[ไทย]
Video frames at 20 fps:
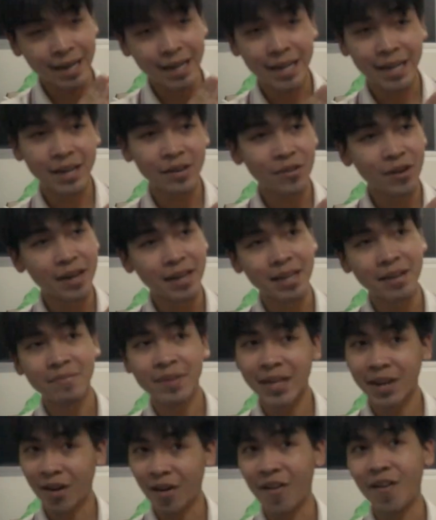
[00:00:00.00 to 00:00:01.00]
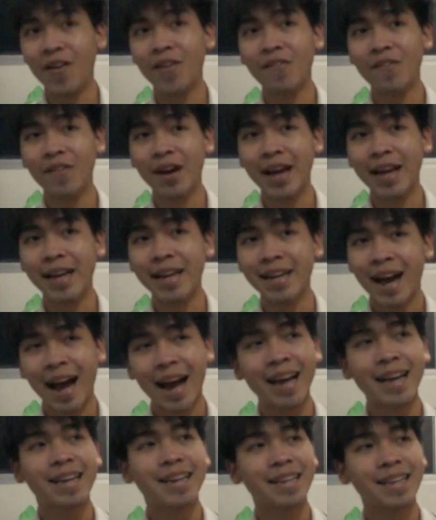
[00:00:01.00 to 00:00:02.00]
ที่นี่ด้วยที่มีของไว้
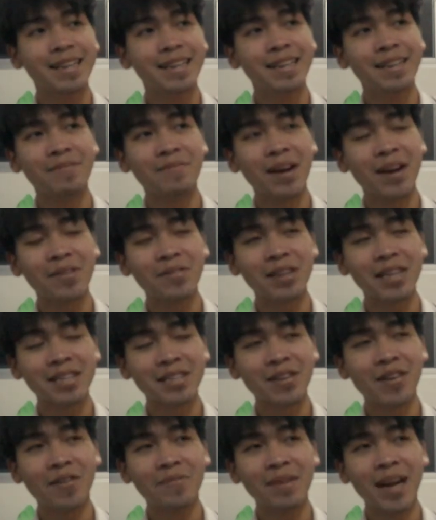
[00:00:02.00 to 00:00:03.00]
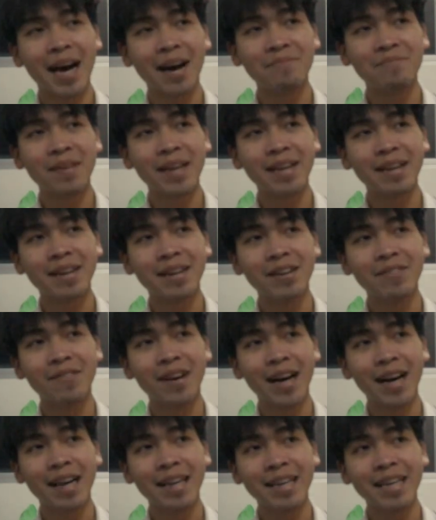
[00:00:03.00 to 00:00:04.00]
ให้ถึงแม้กูจะชอบด่าปิกก็เหอะ
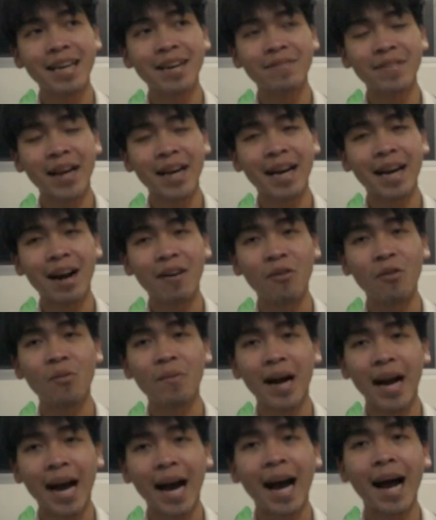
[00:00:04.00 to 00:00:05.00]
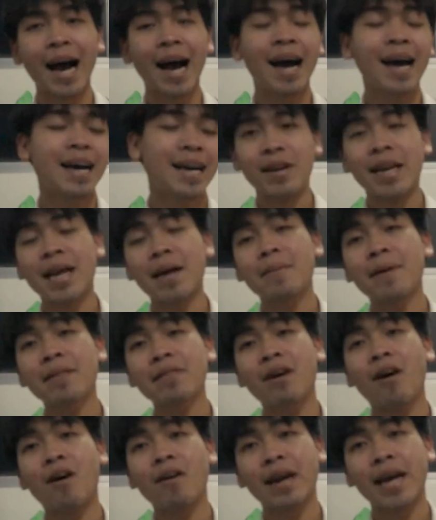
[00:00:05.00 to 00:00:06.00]
ว่า ไอ้เฮียแม่งเอากูมาฆ่า วัน้เด็กซ์
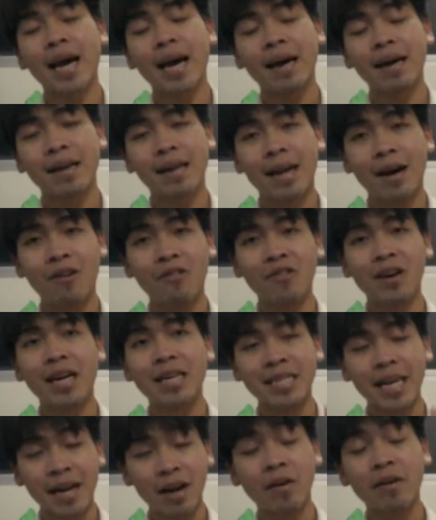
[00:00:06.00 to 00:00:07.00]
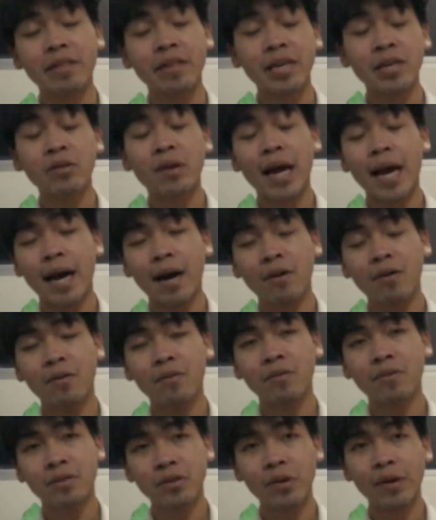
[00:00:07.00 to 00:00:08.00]
สองเนี่ยเราเคยใช้ก่อนซื้ออยู่แล้ว
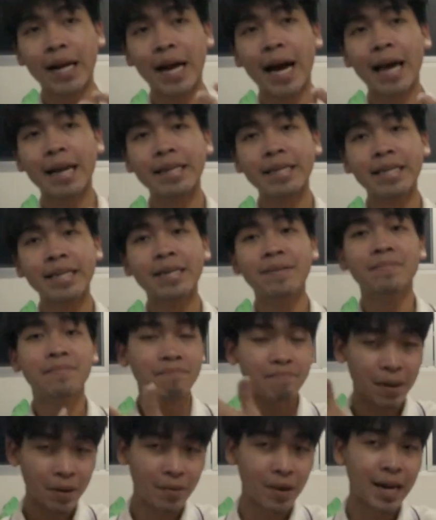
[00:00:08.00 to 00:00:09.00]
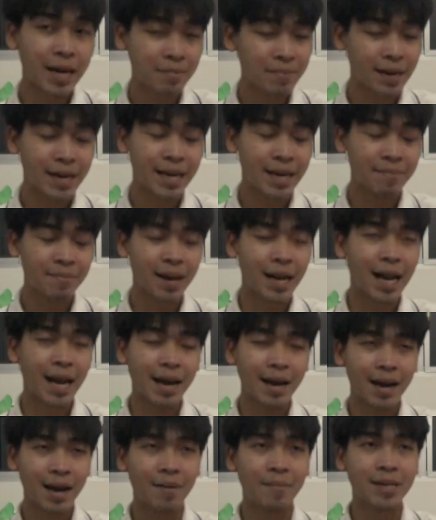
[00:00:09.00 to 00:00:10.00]
โดยการยืมปิกวลิตเหมือนเดิมเนี่ยแหละ
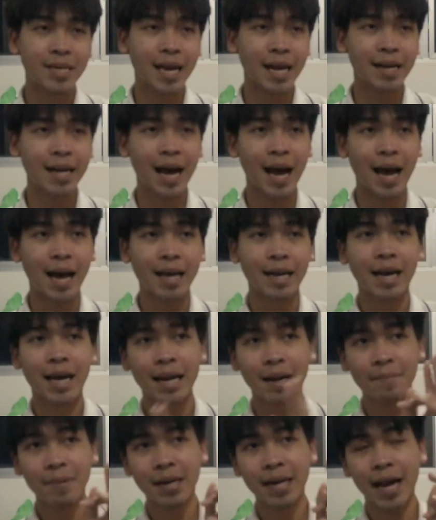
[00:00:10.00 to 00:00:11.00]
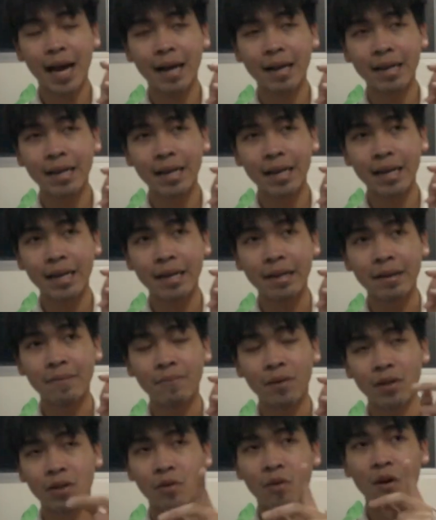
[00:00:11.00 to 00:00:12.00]
เอาไปใช้ถ่ายงานรับปริญญาที่ม
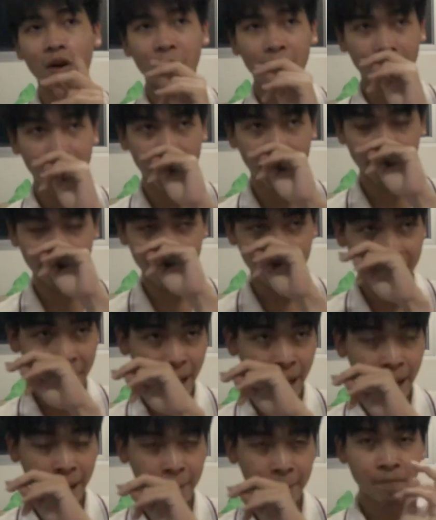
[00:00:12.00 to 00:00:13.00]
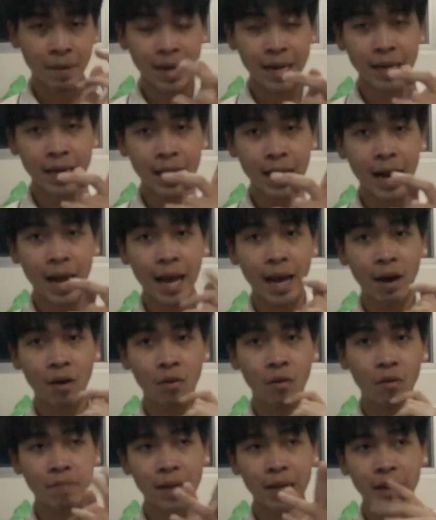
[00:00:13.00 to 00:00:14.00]
สวเมื่อประมาณปีที่แล้ว
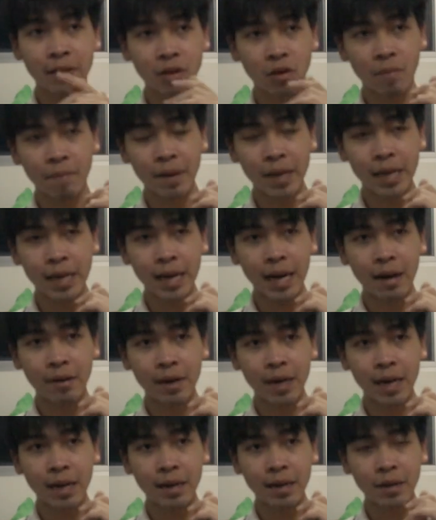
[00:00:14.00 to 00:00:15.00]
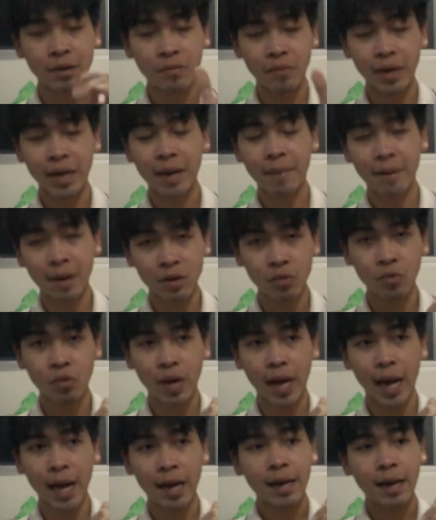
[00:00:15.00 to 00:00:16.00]
ปีหรือ 2 ปีที่แล้วเนี่ยวันนี้เอ็กมากทู
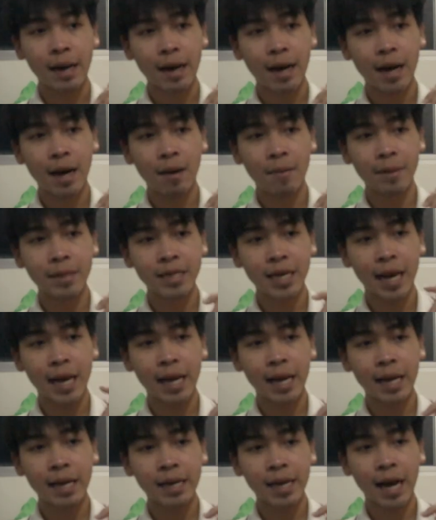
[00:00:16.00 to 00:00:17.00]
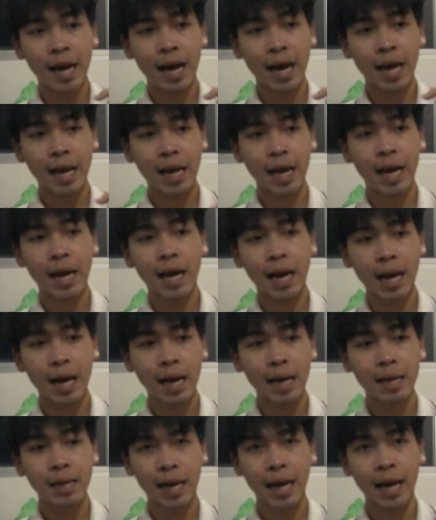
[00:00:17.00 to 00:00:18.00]
นะแล้วก็เอาไปใช้ถ่ายอ่า
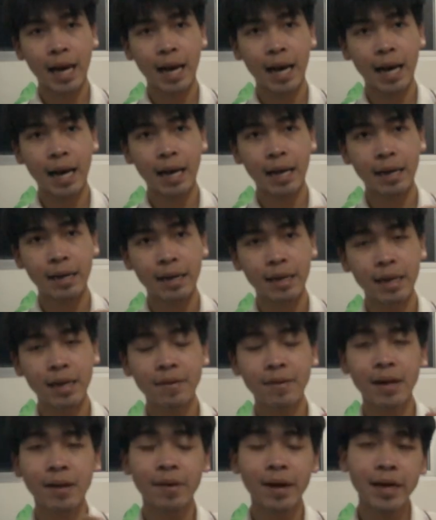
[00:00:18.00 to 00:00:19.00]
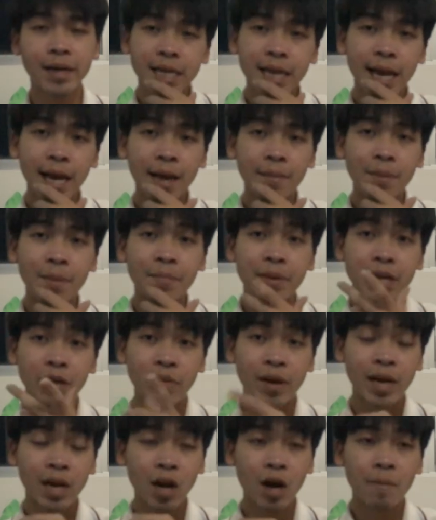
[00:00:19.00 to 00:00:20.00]
งานเขาเรียกว่าอะไรวะงานแบบอีเว
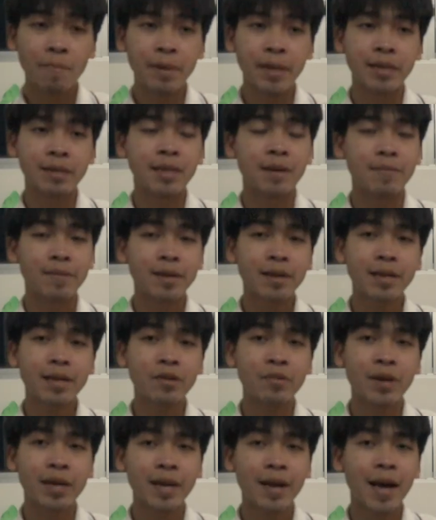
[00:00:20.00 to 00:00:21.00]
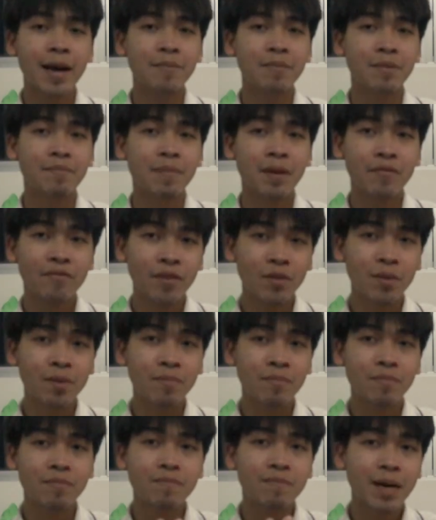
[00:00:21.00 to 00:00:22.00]
นต์รอบหนึ่งแต่ไม่ได้อีเวนต์หน้ามันเป็นฟิลแบบ
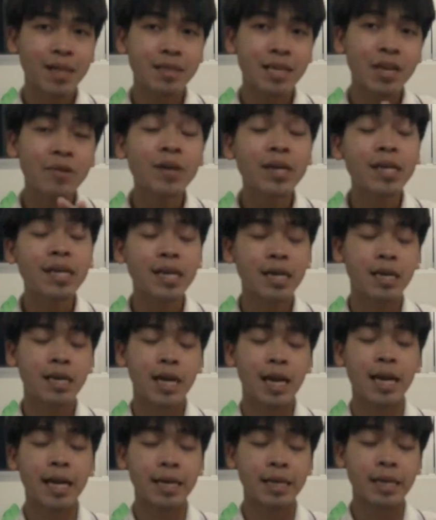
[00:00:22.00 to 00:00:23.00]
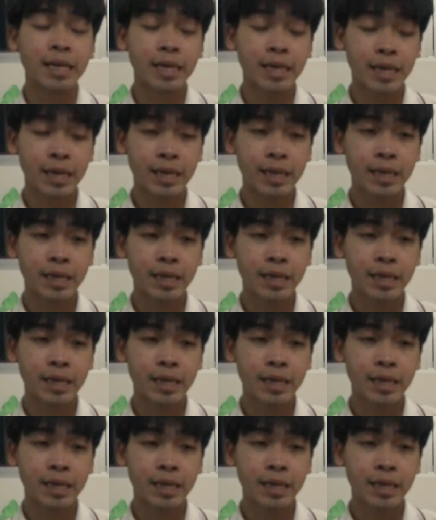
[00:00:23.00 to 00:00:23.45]
ปาร์ตี้วันเกิดอะไรอย่างนี้